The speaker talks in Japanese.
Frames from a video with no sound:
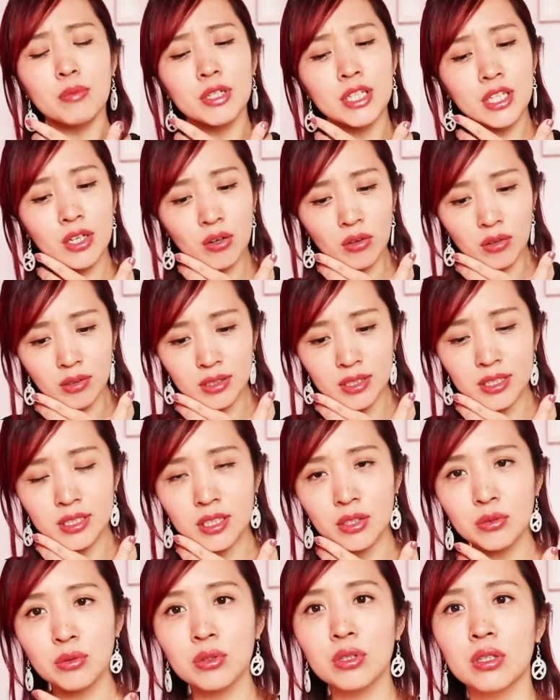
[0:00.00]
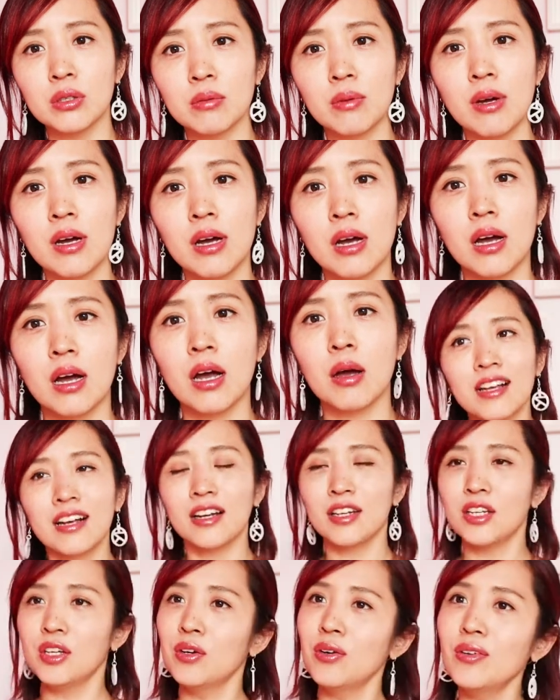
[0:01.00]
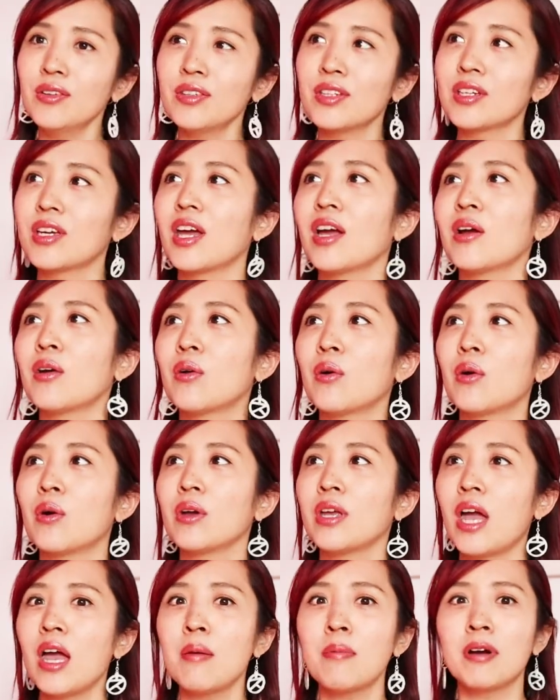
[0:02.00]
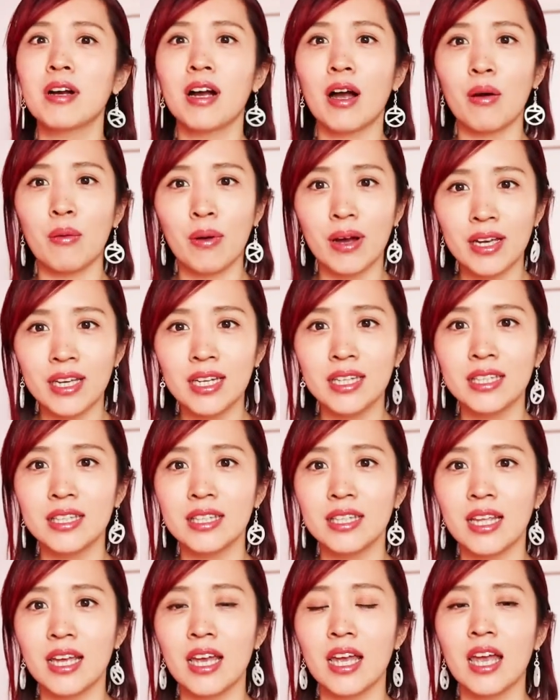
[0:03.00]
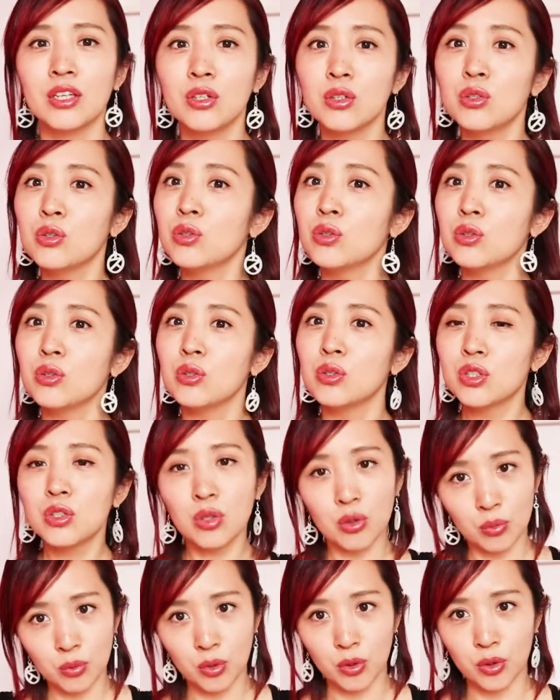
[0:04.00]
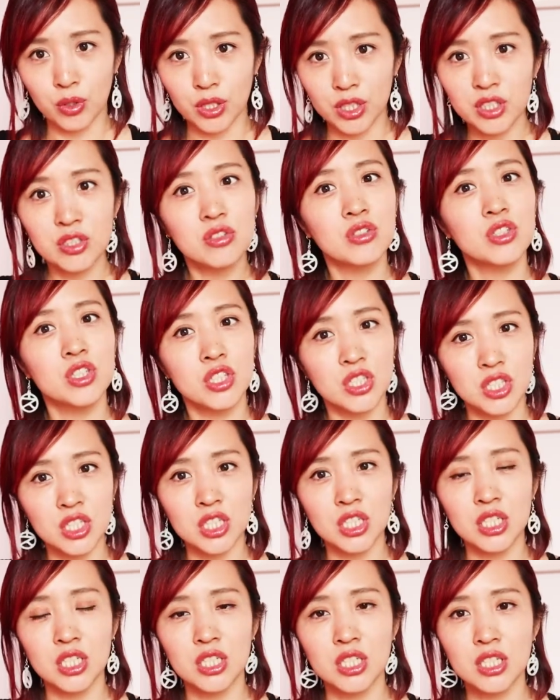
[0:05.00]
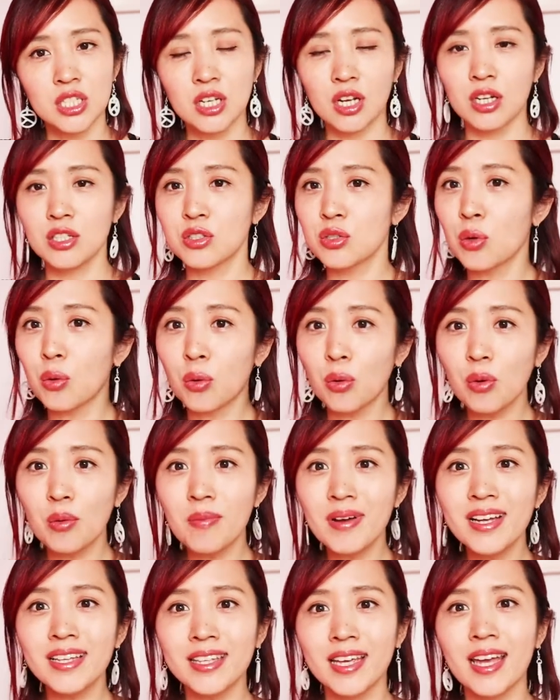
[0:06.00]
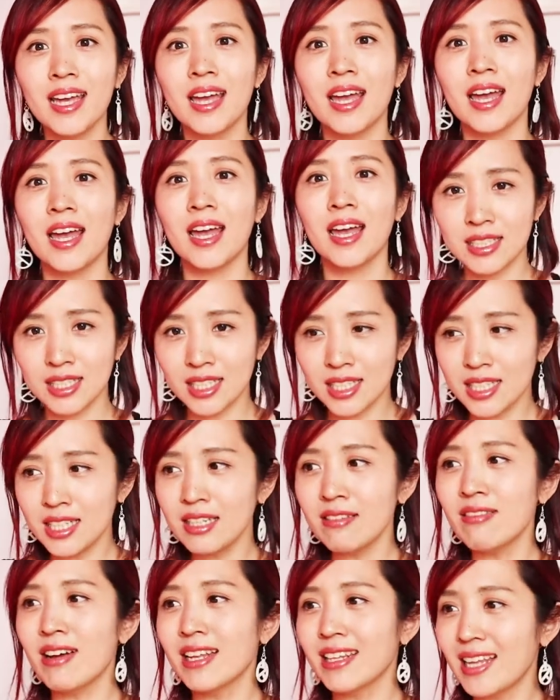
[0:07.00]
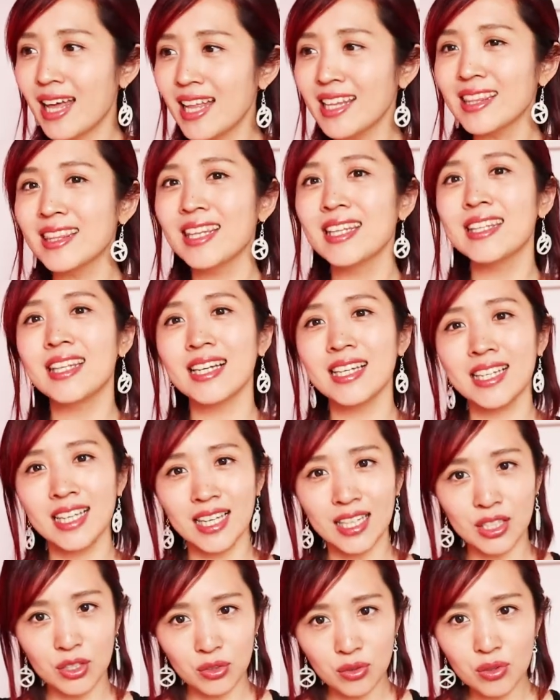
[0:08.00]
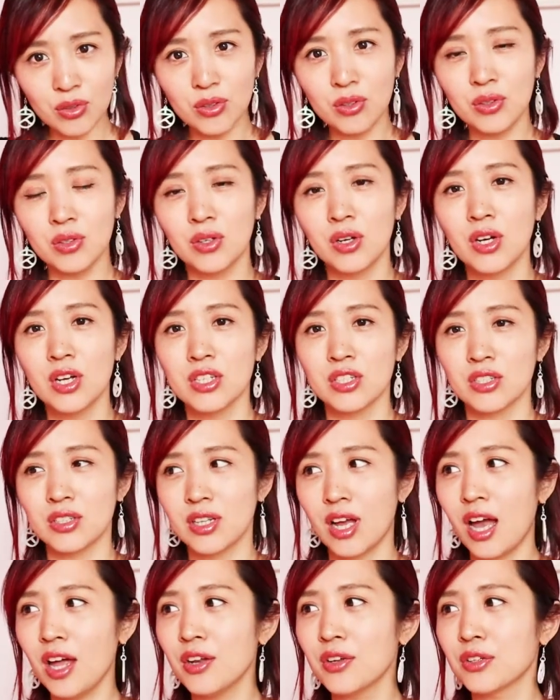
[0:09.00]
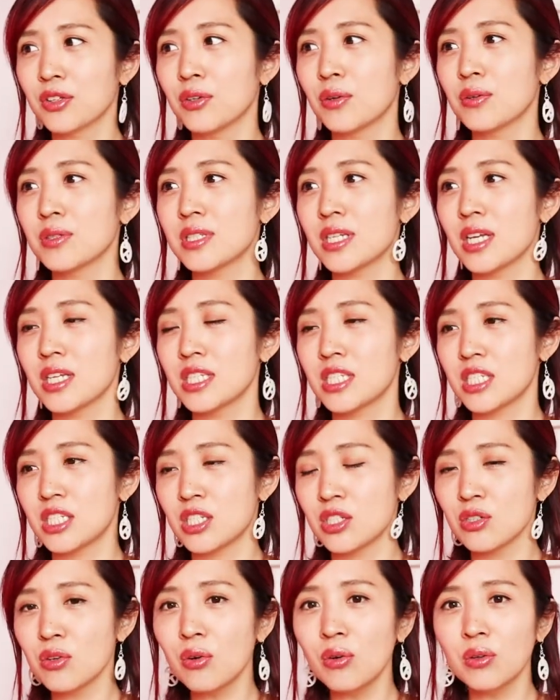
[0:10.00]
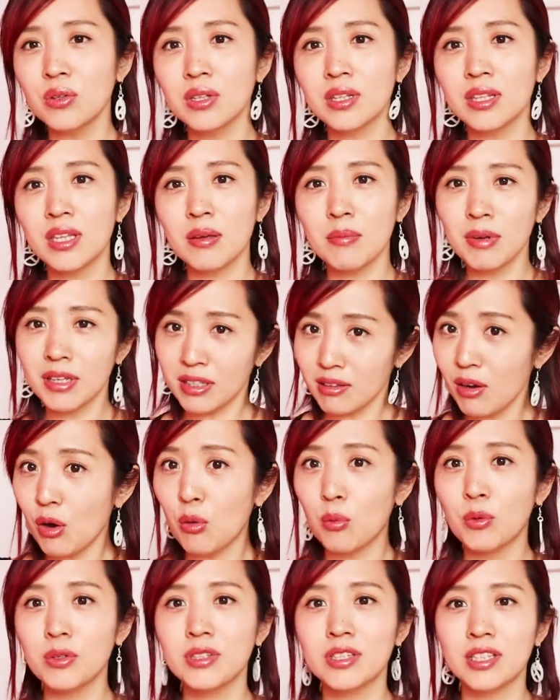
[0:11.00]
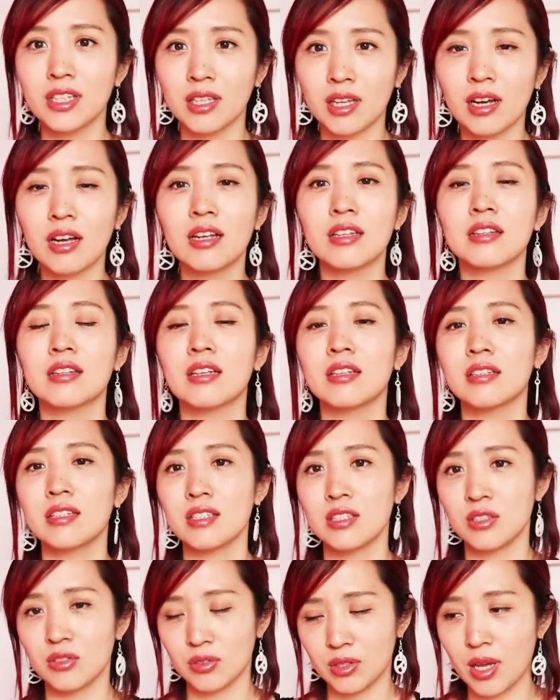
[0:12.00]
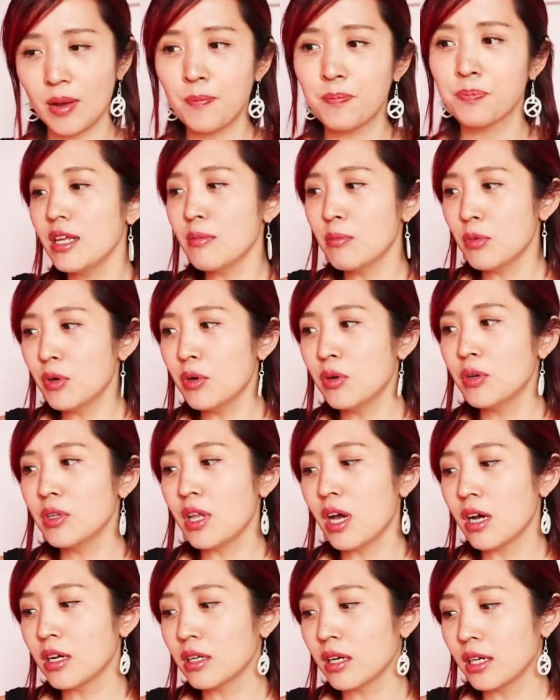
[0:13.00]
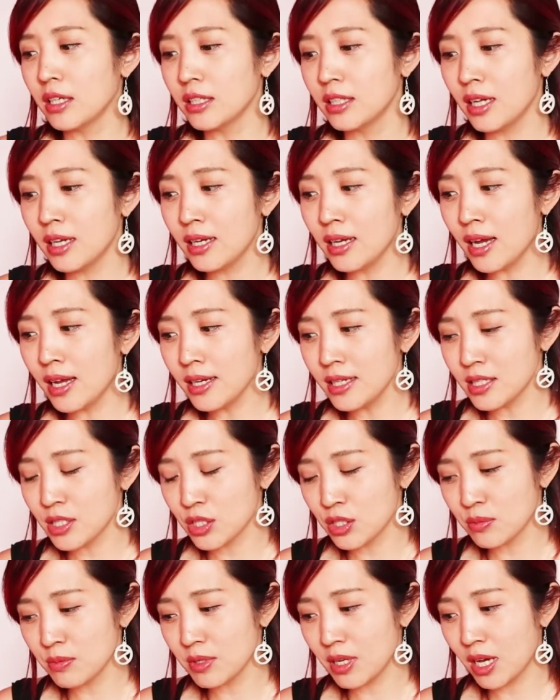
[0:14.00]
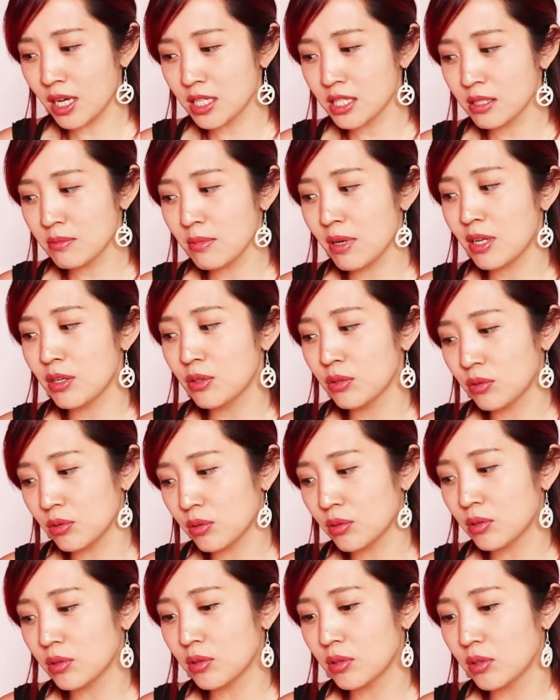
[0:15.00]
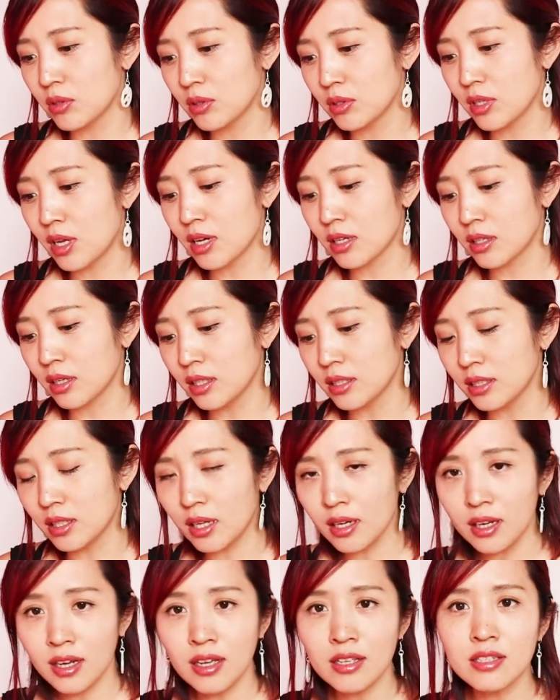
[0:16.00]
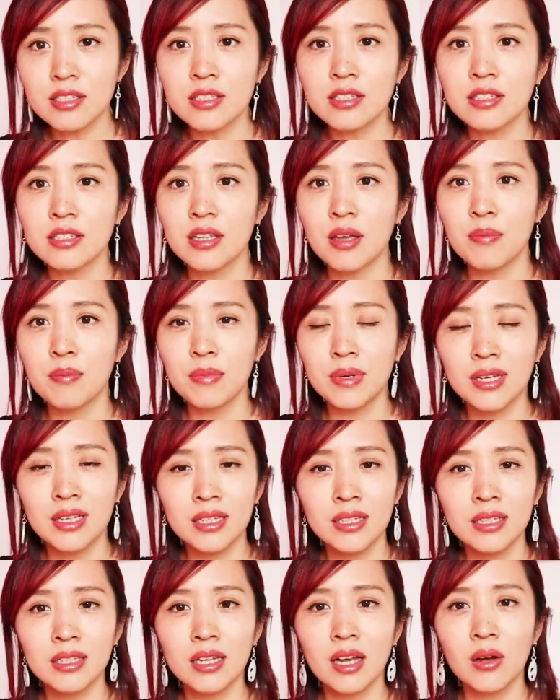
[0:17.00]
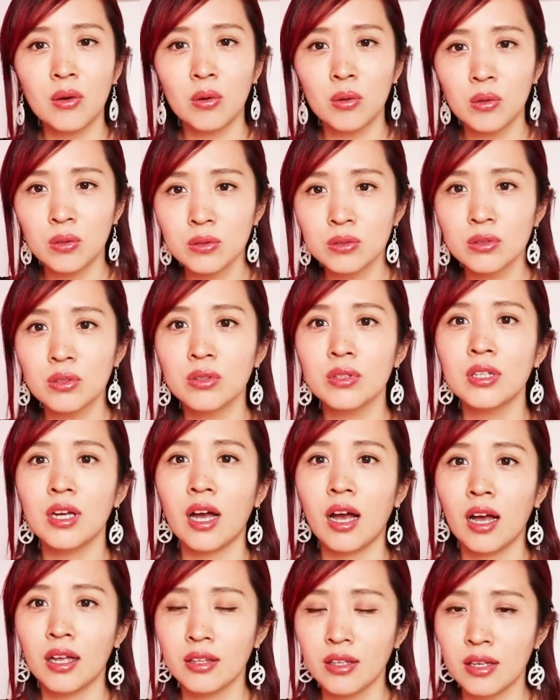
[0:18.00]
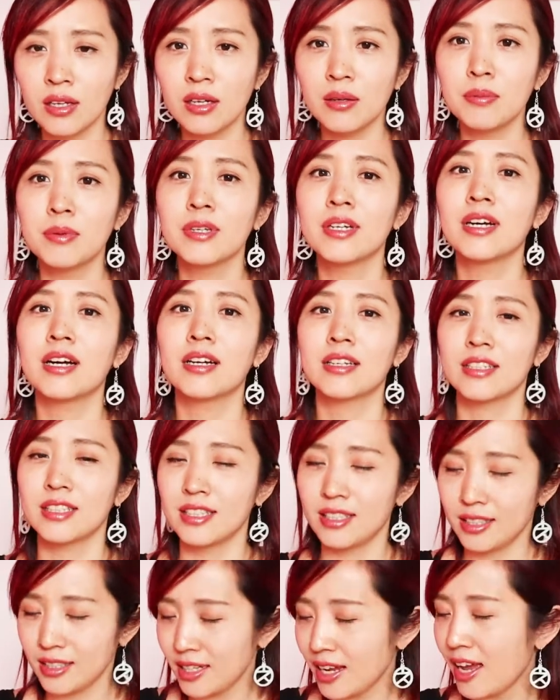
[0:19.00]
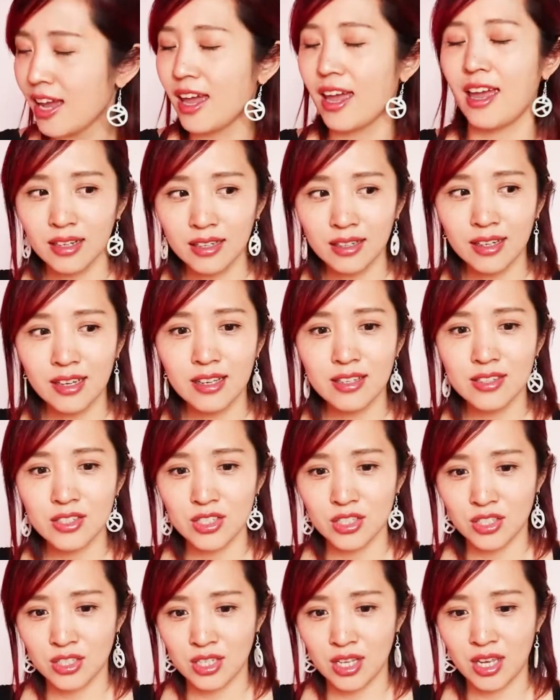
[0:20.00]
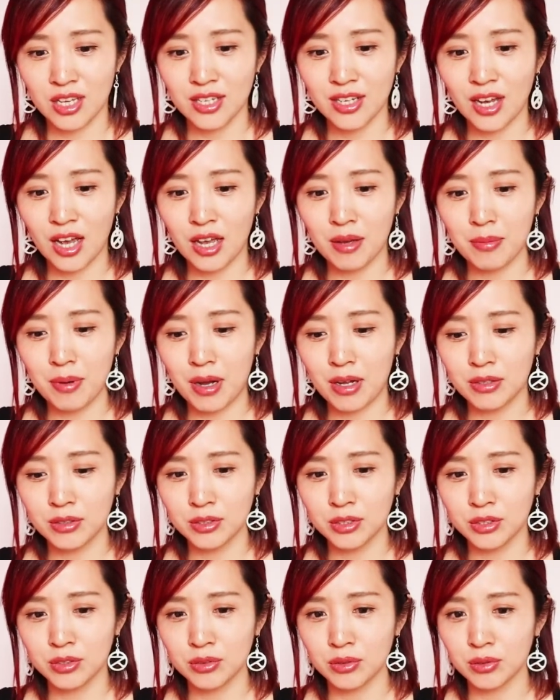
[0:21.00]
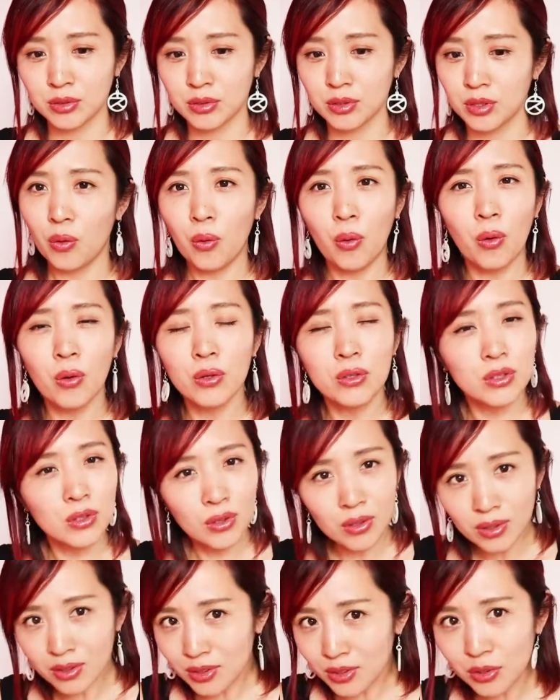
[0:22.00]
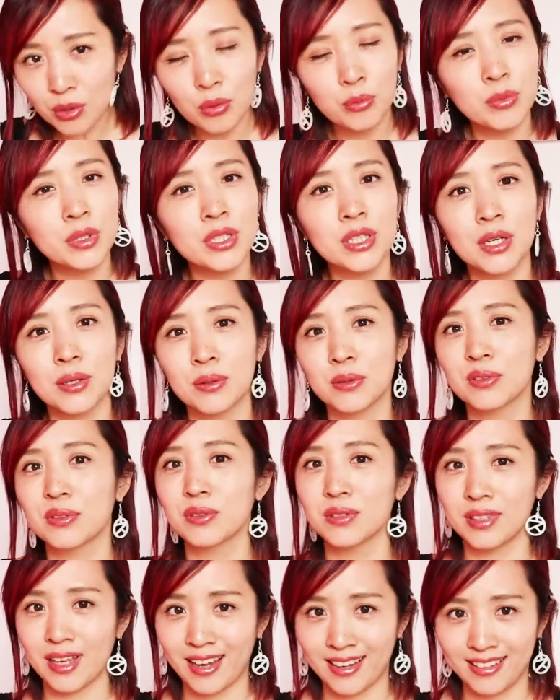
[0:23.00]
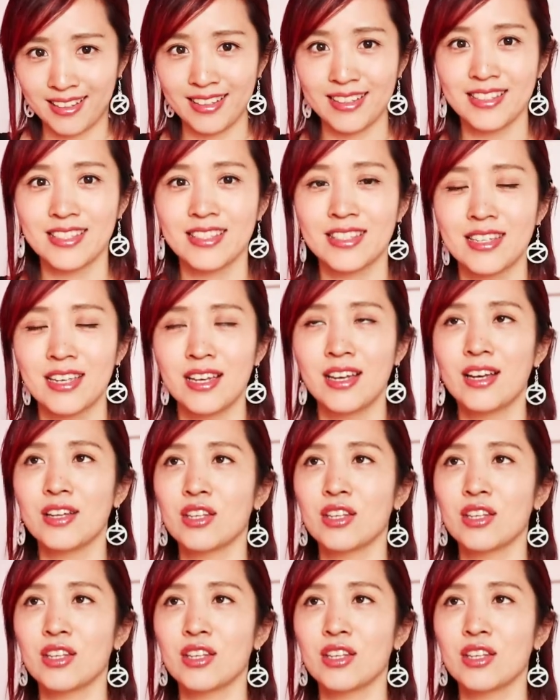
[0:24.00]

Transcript: もう日本にいた時はなんか日本って結構八重歯可愛いって言う人もいるし、なんかそこまで気にはなってたけど、その歯の矯正しようってまでは思ってなかったんですよね。でもなんかイタリアに住み始めると、なんかイタリア人ってみんな本当に歯並びが綺麗。イタリア人で八重歯ある人ほとんど見たことないです。